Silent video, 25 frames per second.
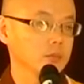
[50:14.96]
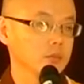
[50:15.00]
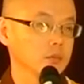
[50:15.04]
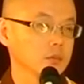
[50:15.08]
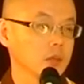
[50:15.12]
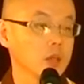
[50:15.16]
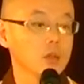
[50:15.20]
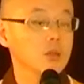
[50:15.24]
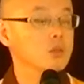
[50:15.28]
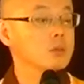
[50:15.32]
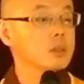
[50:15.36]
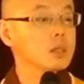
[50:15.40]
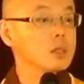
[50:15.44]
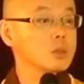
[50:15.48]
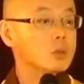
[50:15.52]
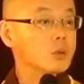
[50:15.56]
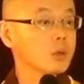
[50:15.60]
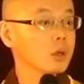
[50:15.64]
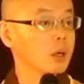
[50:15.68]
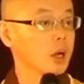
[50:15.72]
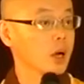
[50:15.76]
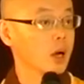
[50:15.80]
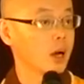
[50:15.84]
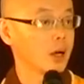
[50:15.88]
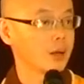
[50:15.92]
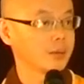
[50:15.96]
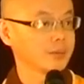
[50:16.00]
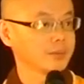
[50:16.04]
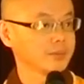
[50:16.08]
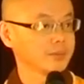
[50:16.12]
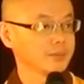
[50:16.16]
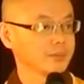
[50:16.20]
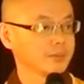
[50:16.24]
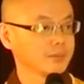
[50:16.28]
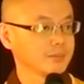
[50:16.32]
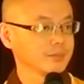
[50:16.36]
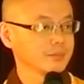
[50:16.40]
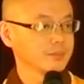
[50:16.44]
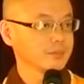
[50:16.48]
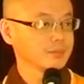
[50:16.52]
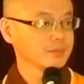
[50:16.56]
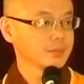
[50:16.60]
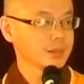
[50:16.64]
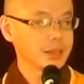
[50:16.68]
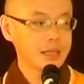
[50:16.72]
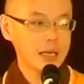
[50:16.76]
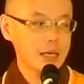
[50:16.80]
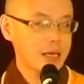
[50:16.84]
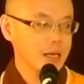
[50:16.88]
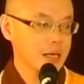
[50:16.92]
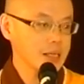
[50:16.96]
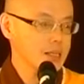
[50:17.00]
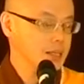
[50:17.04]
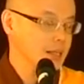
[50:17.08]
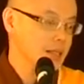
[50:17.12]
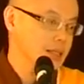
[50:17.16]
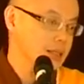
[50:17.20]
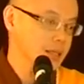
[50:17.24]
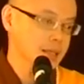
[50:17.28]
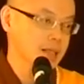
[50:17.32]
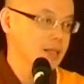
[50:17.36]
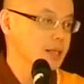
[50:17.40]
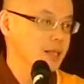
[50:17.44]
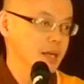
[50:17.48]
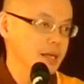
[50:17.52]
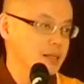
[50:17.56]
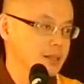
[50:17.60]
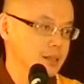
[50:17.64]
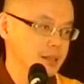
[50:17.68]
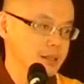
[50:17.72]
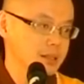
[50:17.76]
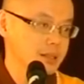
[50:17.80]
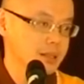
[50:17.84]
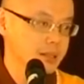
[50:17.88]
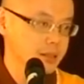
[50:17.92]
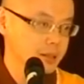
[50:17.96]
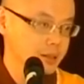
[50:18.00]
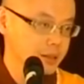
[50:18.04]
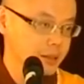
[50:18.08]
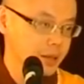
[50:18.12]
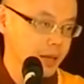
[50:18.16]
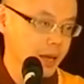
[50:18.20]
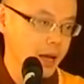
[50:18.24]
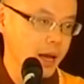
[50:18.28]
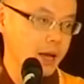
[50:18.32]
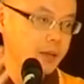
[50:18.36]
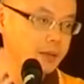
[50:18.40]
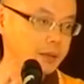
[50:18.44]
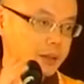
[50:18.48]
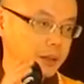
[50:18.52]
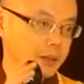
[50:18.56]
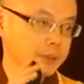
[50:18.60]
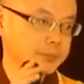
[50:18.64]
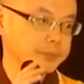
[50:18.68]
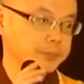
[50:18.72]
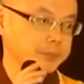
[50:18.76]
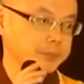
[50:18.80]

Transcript: 哎，就进去了。你看看现在的年轻人是这样的。